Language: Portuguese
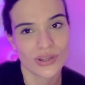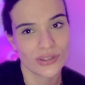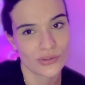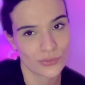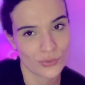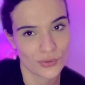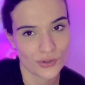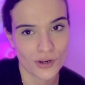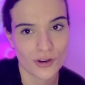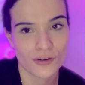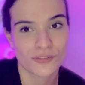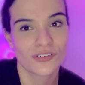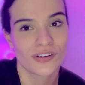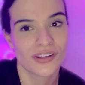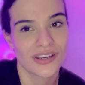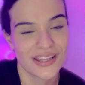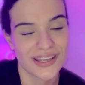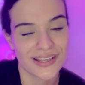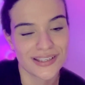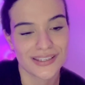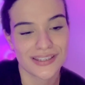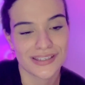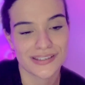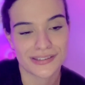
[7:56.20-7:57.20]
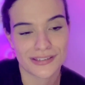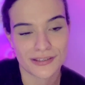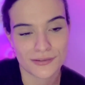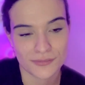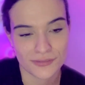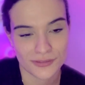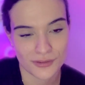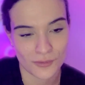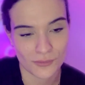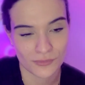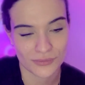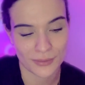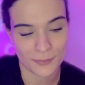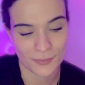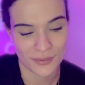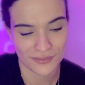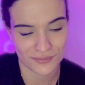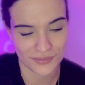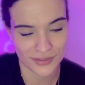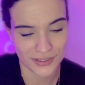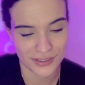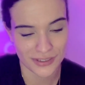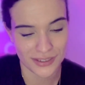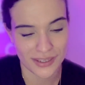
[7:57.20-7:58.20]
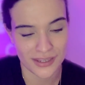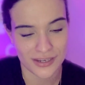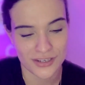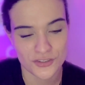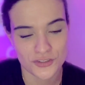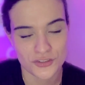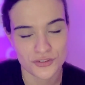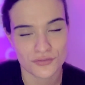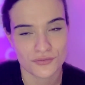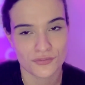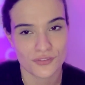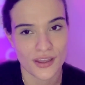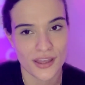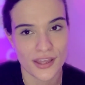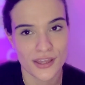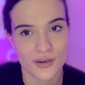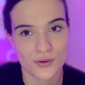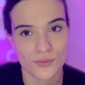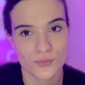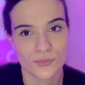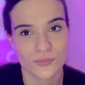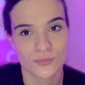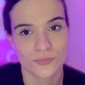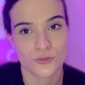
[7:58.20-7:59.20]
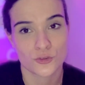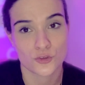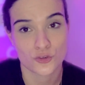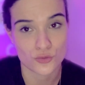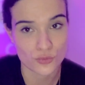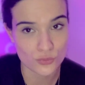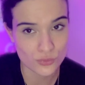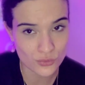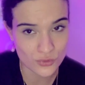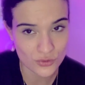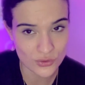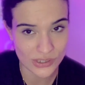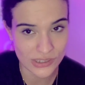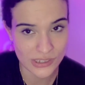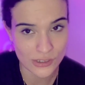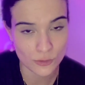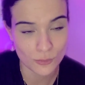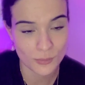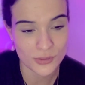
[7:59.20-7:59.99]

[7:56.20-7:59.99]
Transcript: ator que eu falei aqui, né? Então dá pra ver que eles estiveram juntos ali no